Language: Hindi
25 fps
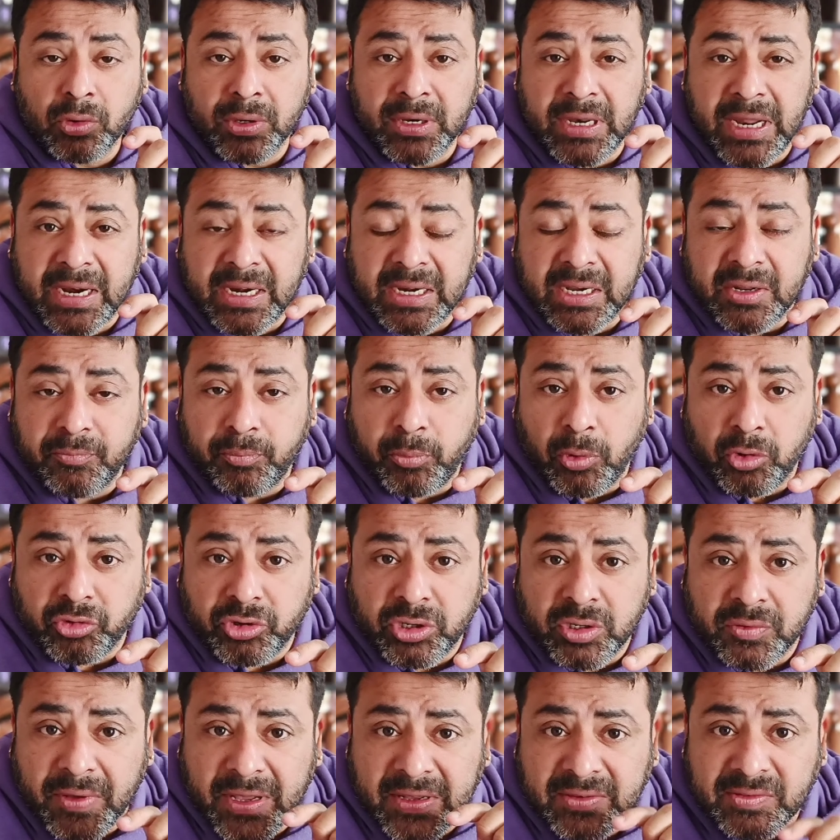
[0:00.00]
वो नेगेटिव
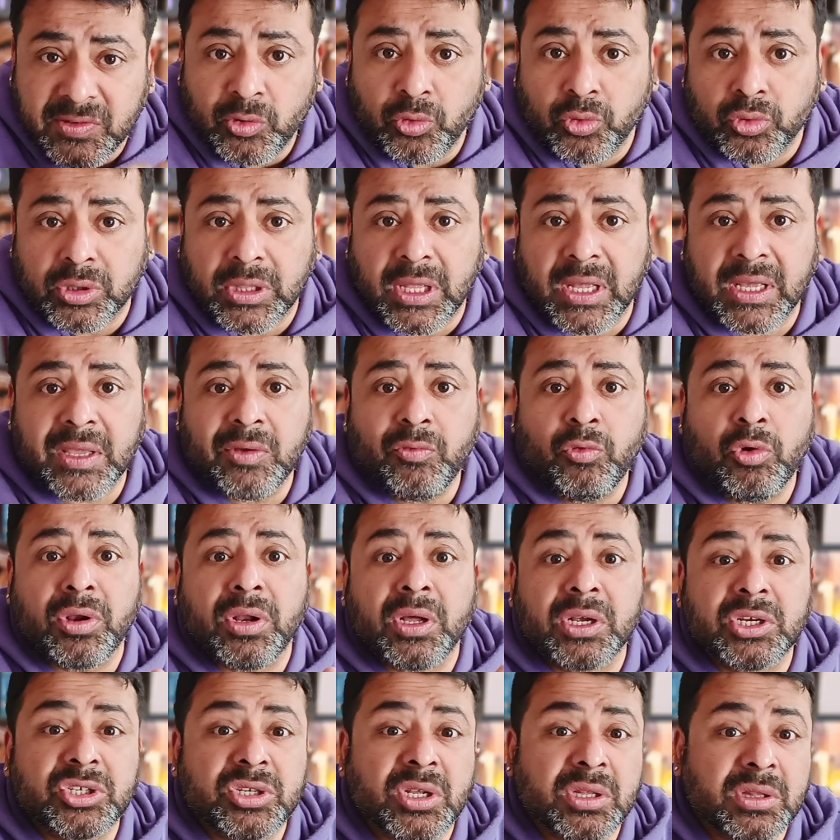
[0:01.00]
पॉजिटिव ऐसे होता है कि
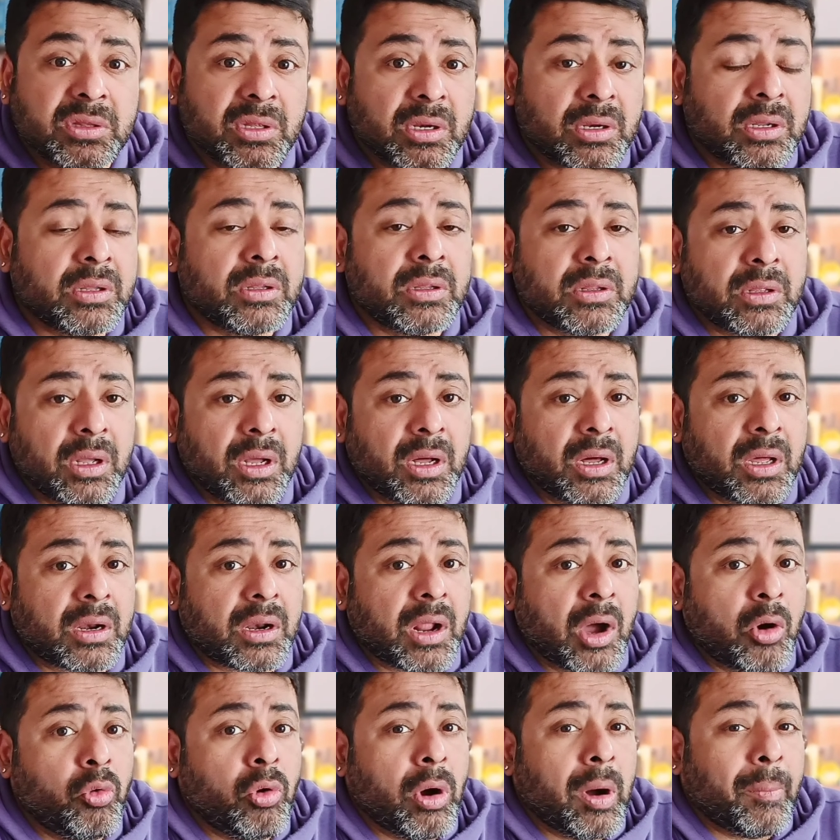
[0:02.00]
वो नक्षत्र
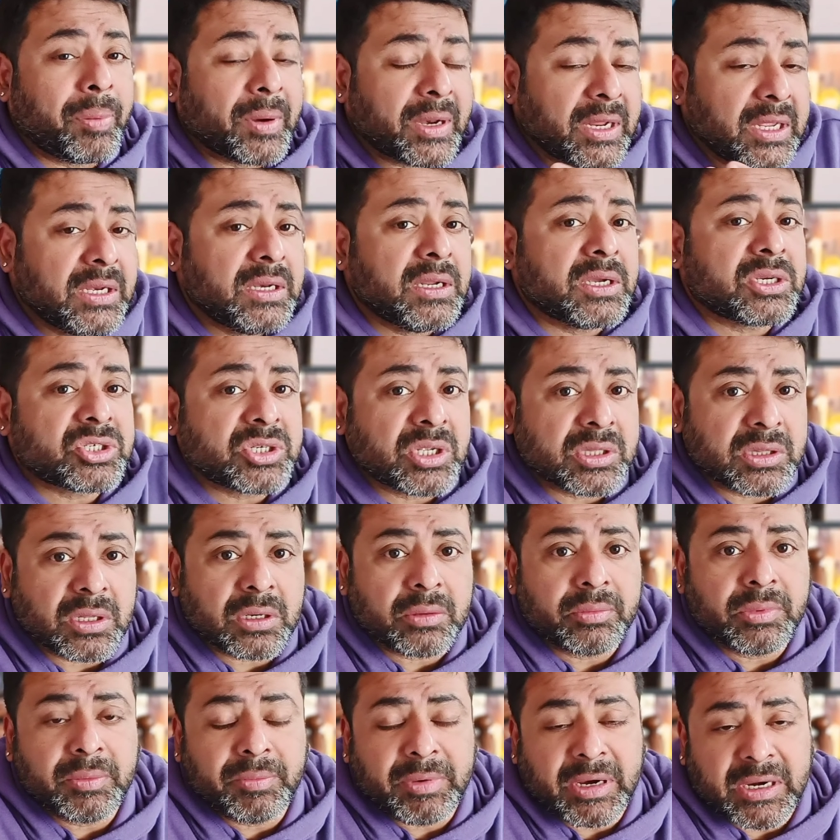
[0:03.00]
अगर राहु अपने ही
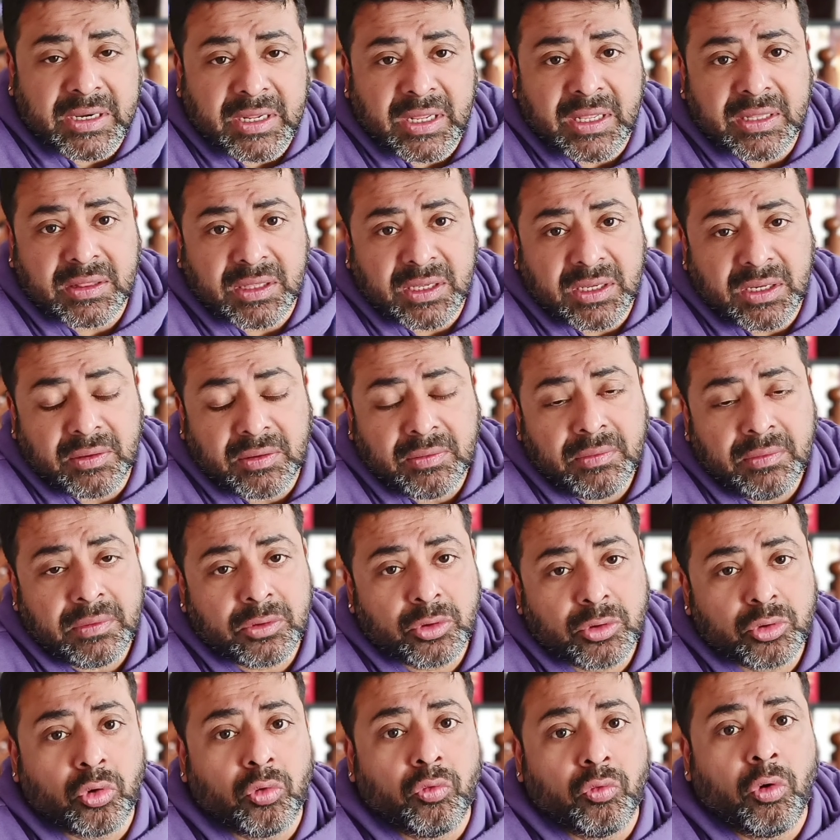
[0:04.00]
नक्षत्र में बैठा है तीन
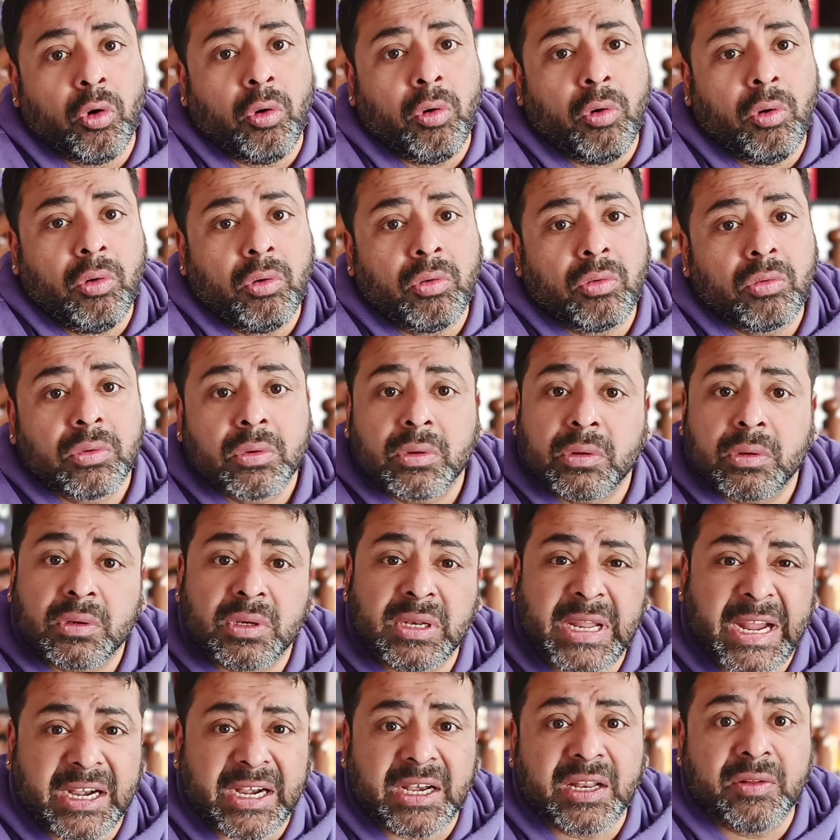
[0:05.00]
तो वो
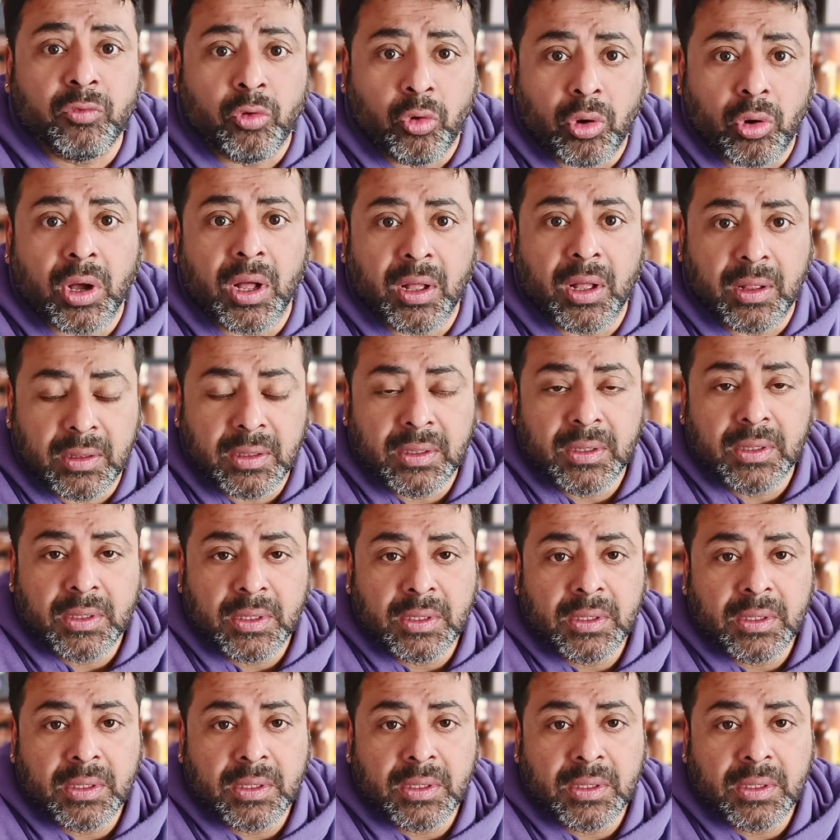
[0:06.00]
नेगेटिव होगा